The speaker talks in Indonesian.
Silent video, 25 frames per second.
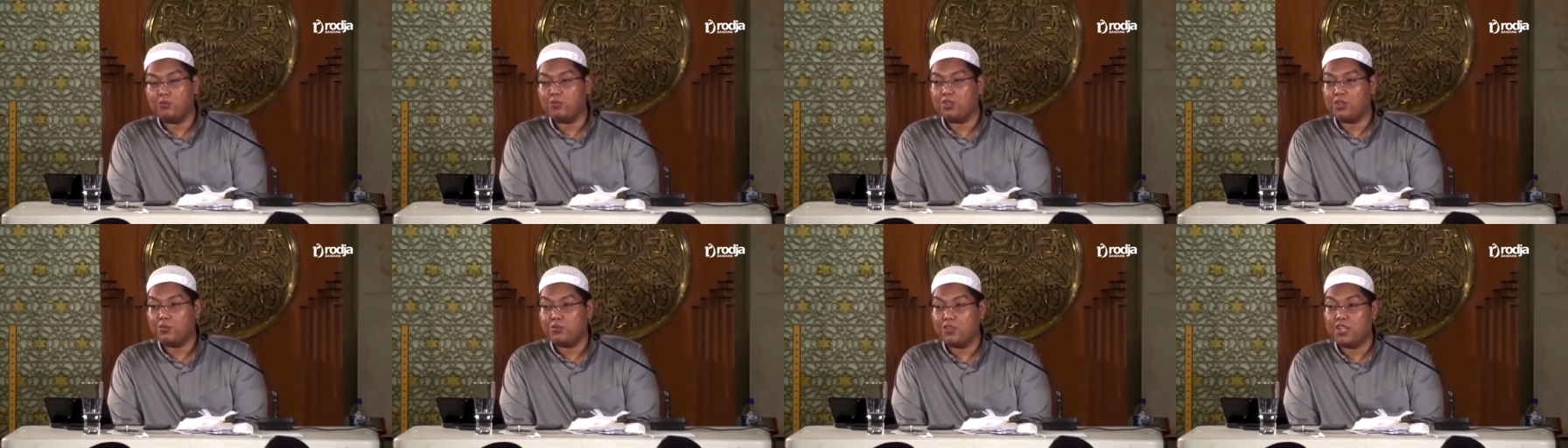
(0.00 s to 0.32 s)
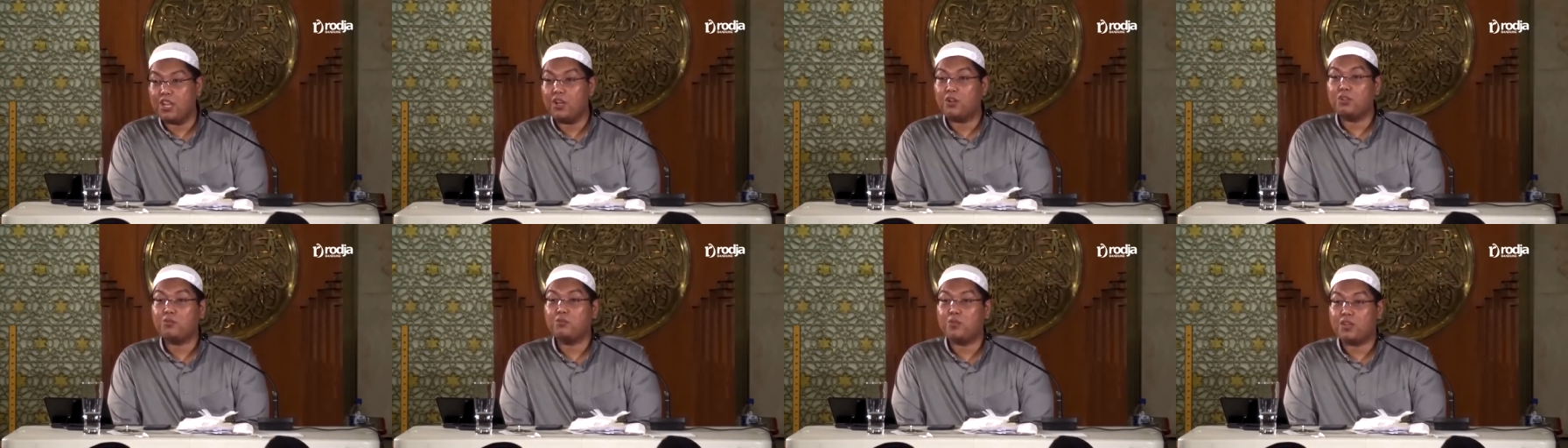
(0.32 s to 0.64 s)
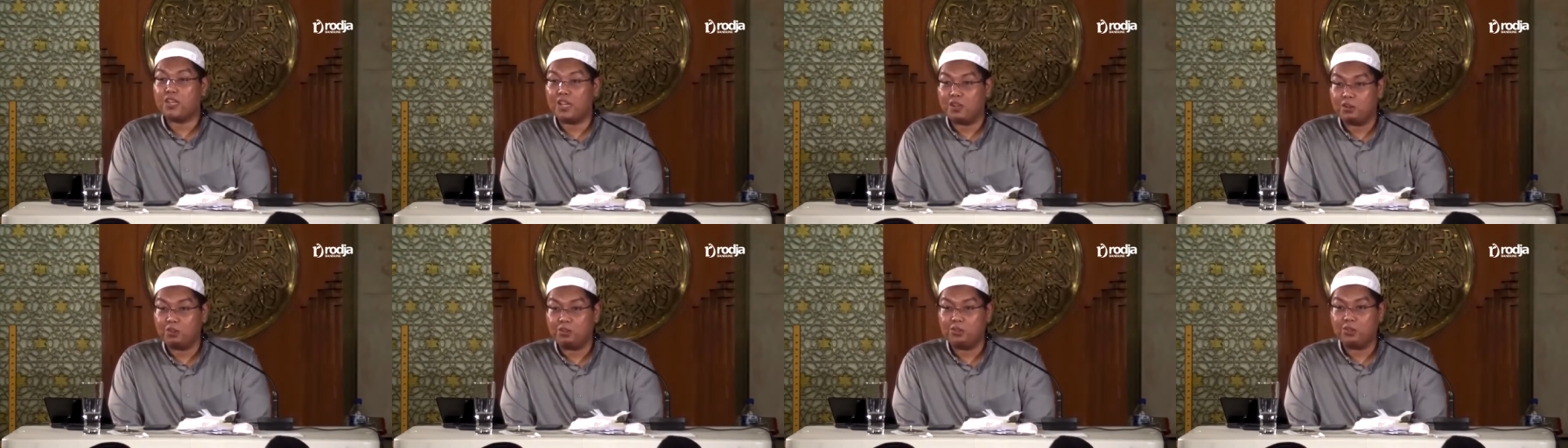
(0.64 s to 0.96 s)
meskipun tidak ikut
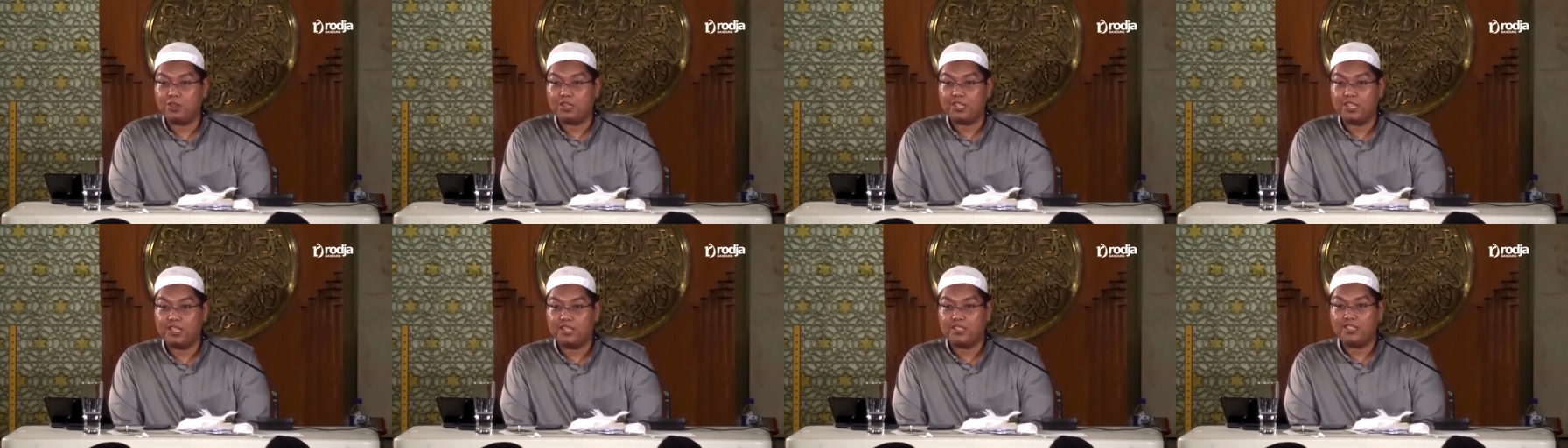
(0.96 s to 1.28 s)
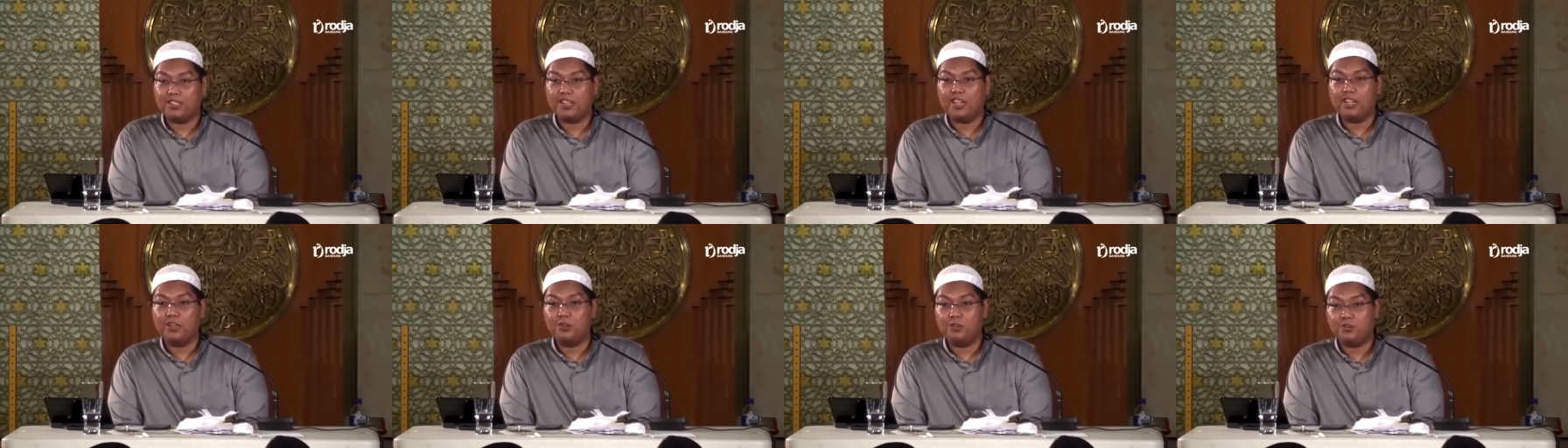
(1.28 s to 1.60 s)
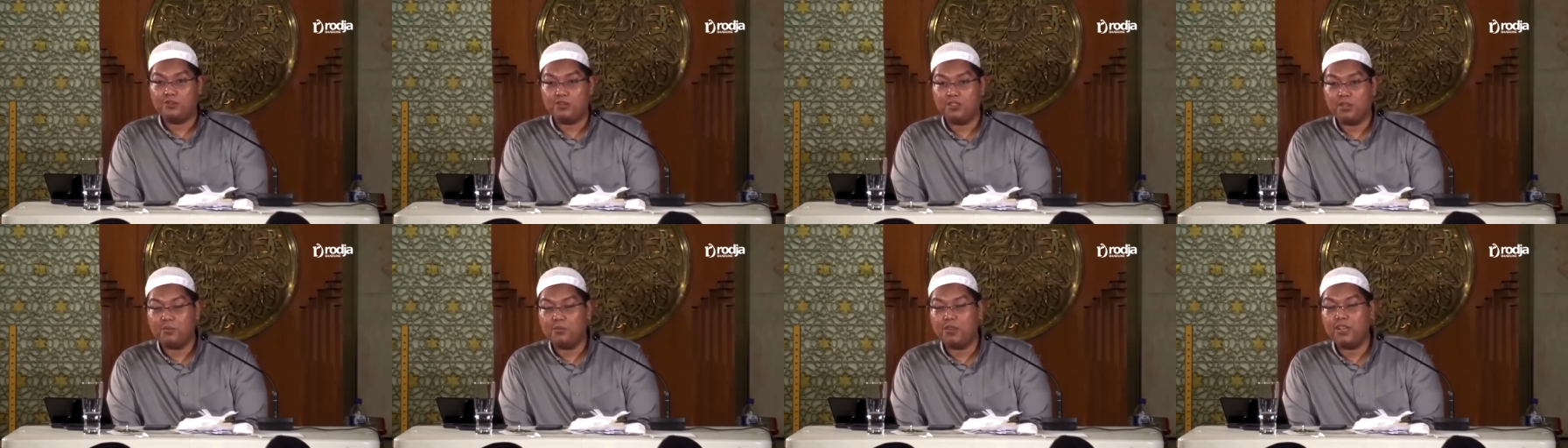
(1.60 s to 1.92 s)
pernah nonton ya, tidak
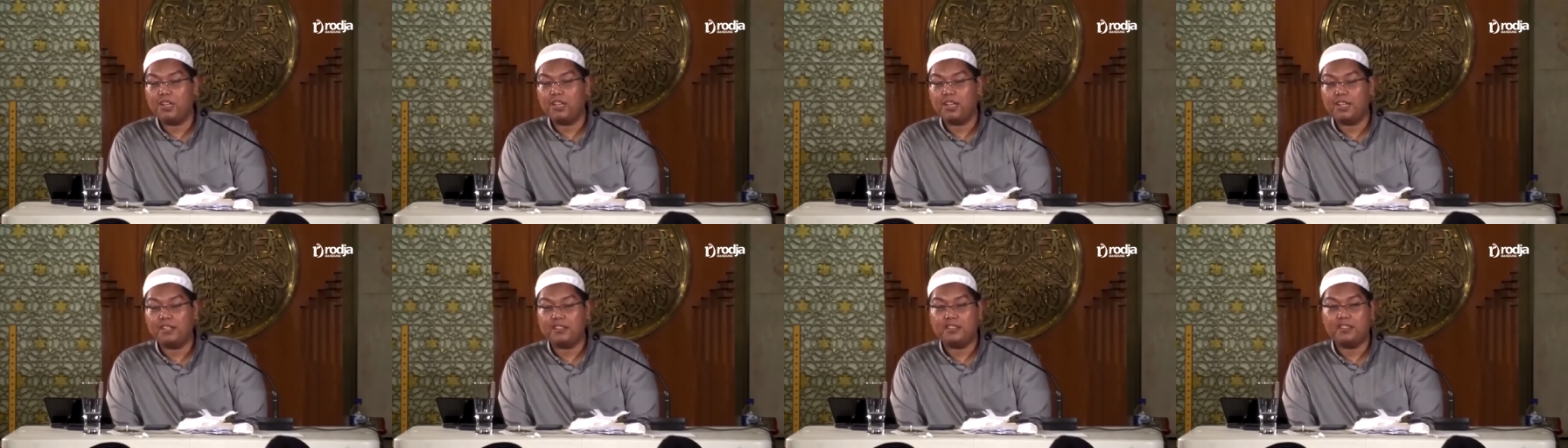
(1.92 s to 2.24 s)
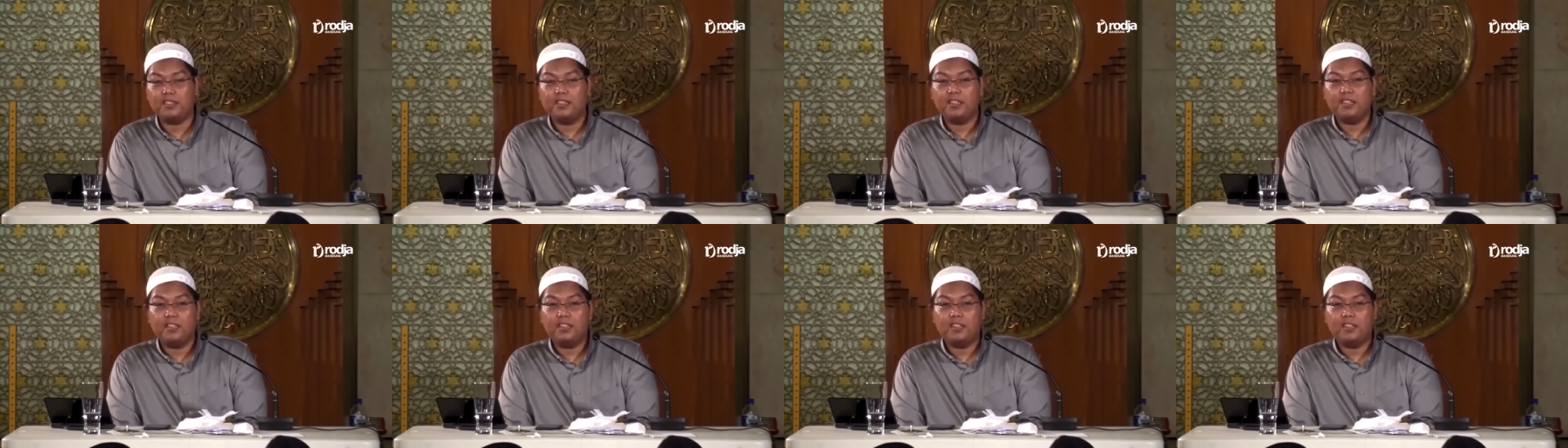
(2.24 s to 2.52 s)
ikut, tapi lihat.